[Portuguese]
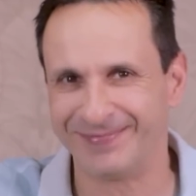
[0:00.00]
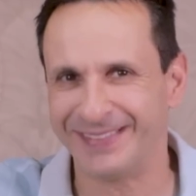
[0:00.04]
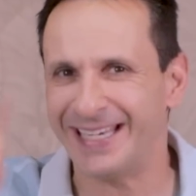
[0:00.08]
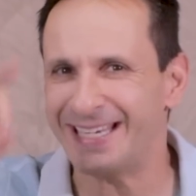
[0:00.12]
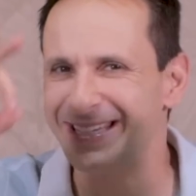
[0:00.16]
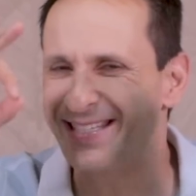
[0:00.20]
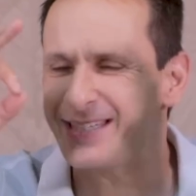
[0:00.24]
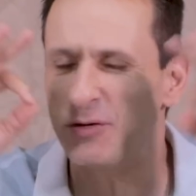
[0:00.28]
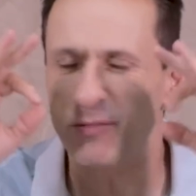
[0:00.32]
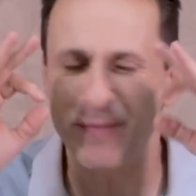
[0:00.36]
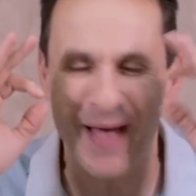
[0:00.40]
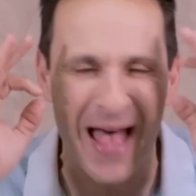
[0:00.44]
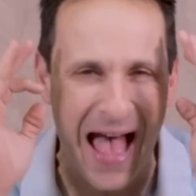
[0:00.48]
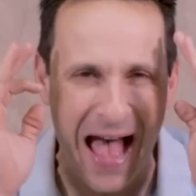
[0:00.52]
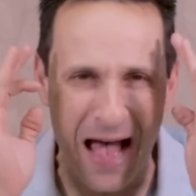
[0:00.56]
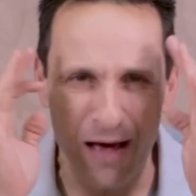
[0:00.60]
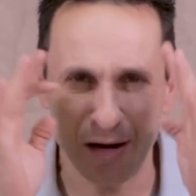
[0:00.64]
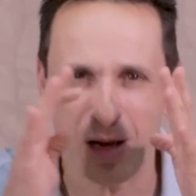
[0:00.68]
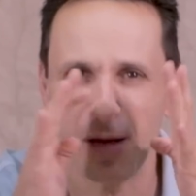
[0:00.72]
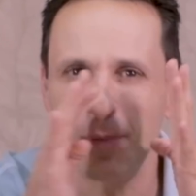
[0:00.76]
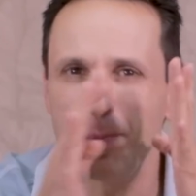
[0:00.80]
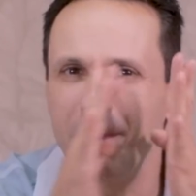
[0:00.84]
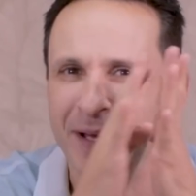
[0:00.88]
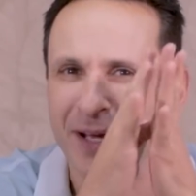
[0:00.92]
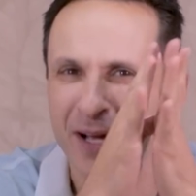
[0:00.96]
Essa é uma
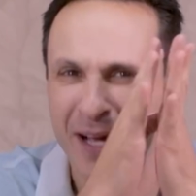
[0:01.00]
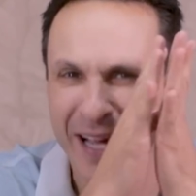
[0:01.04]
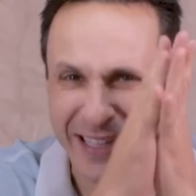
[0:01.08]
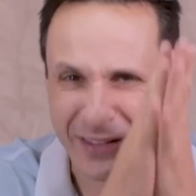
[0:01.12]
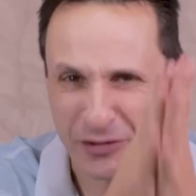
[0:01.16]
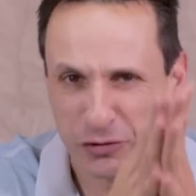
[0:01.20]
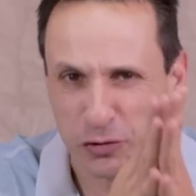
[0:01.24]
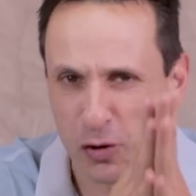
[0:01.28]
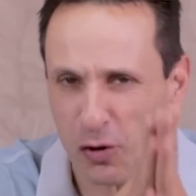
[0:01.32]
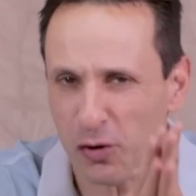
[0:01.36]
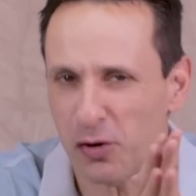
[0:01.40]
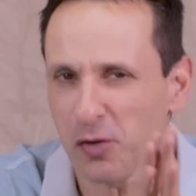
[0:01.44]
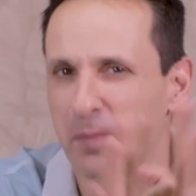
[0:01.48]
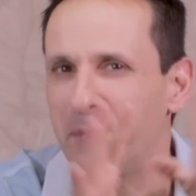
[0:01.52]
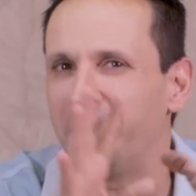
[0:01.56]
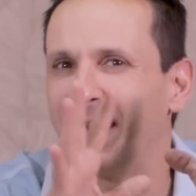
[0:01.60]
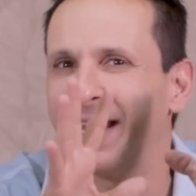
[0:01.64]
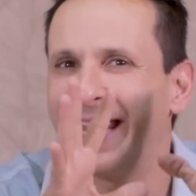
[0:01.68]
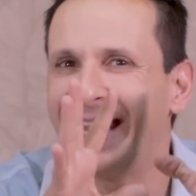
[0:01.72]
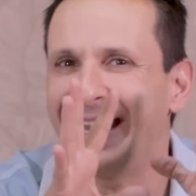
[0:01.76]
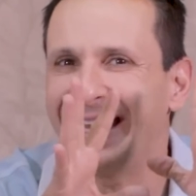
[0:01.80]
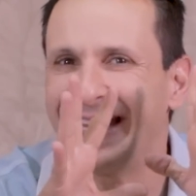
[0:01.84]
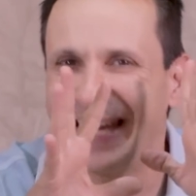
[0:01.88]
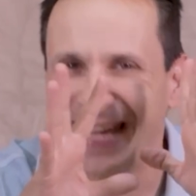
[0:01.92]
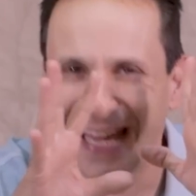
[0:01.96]
aula obrigatória para
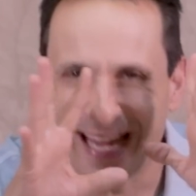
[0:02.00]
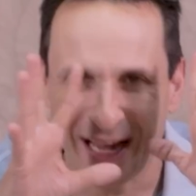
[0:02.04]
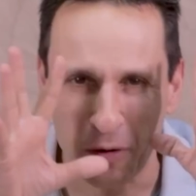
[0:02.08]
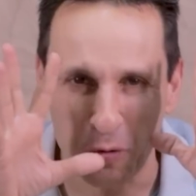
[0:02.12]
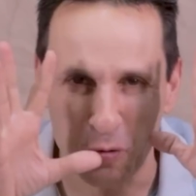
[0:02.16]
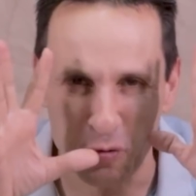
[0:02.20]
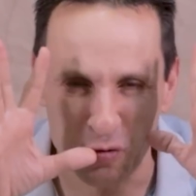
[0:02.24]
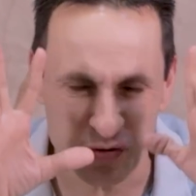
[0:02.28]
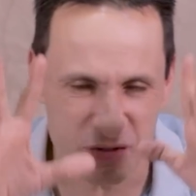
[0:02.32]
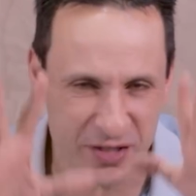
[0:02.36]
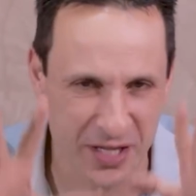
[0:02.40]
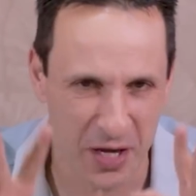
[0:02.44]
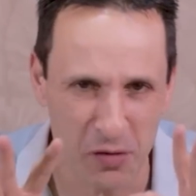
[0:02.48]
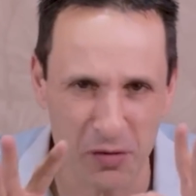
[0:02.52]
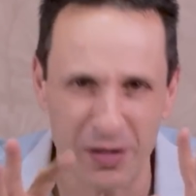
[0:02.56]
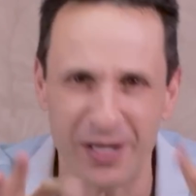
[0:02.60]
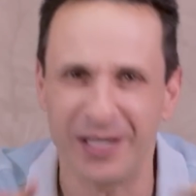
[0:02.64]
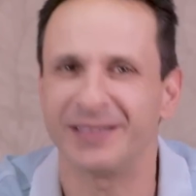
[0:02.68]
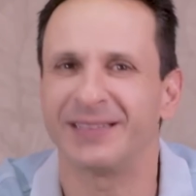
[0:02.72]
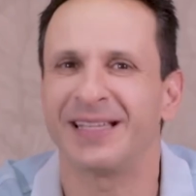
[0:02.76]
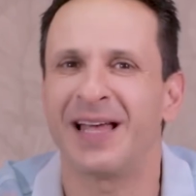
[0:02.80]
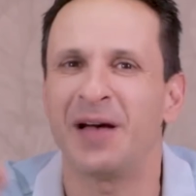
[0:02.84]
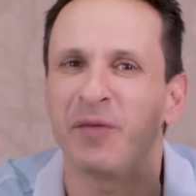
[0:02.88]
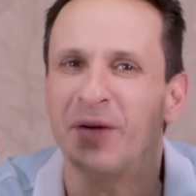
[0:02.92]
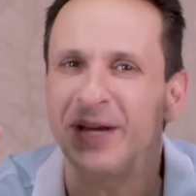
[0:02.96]
quem quer usar o
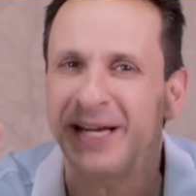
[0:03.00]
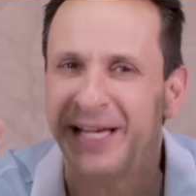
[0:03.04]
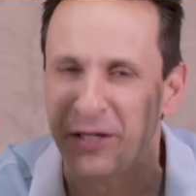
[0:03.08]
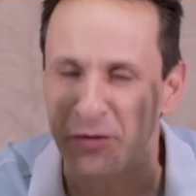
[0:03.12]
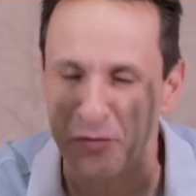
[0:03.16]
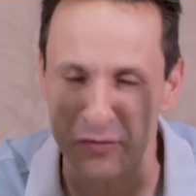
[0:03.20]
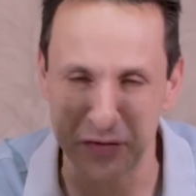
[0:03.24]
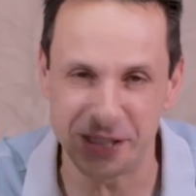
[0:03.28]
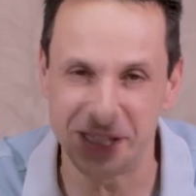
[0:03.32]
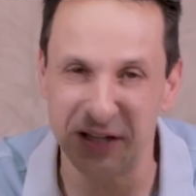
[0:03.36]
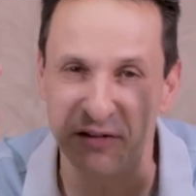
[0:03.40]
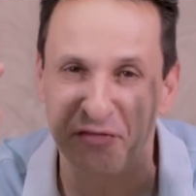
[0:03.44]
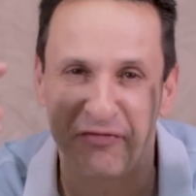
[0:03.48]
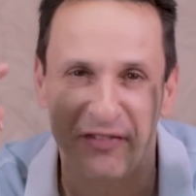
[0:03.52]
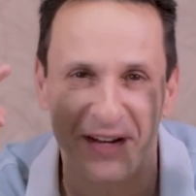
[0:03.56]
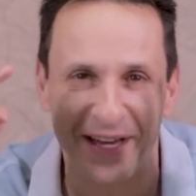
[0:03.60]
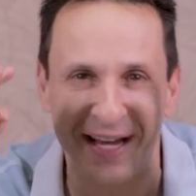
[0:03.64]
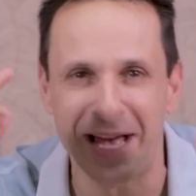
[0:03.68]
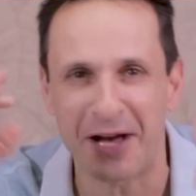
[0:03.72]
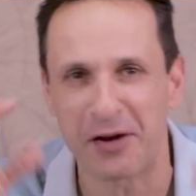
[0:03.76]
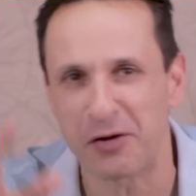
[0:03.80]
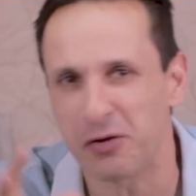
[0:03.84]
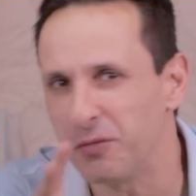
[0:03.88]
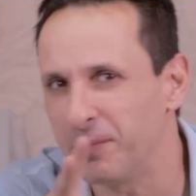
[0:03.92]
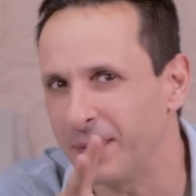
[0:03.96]
cartão e não se
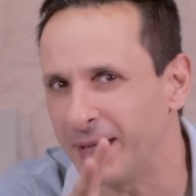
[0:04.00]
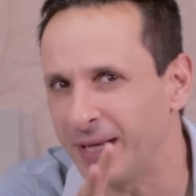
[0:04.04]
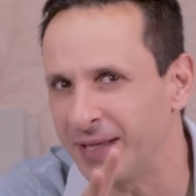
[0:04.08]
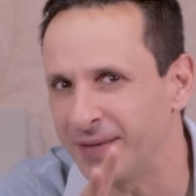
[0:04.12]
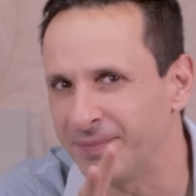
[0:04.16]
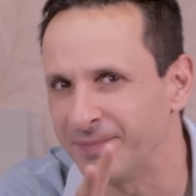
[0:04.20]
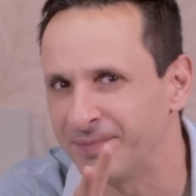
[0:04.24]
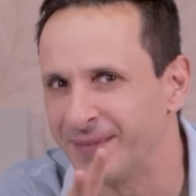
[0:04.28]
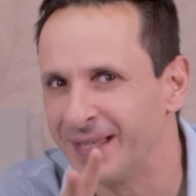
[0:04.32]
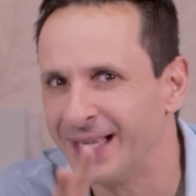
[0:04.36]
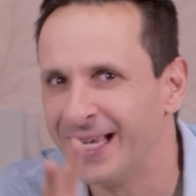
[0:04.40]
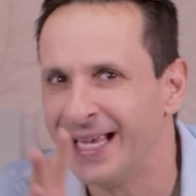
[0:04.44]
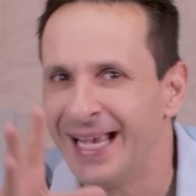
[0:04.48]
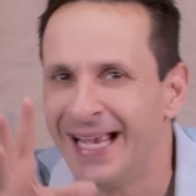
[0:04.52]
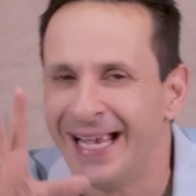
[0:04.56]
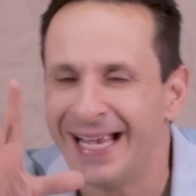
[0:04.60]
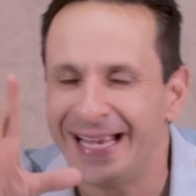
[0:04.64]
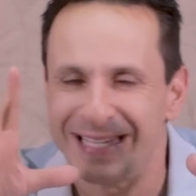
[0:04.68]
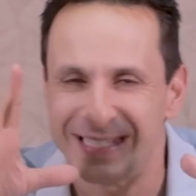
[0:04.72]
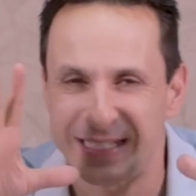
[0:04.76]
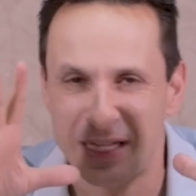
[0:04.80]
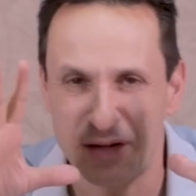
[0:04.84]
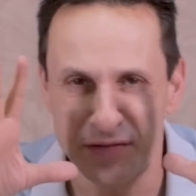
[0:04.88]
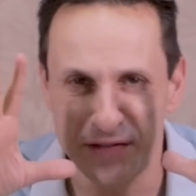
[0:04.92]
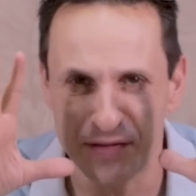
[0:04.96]
ferrar com ele.
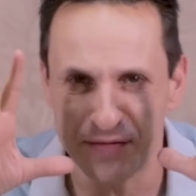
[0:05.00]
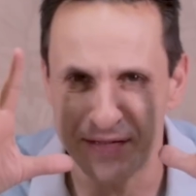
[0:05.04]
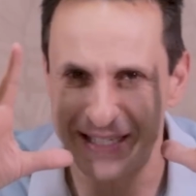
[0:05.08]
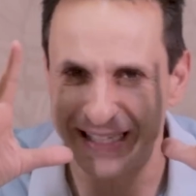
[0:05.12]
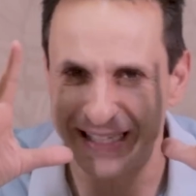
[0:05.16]
Então, se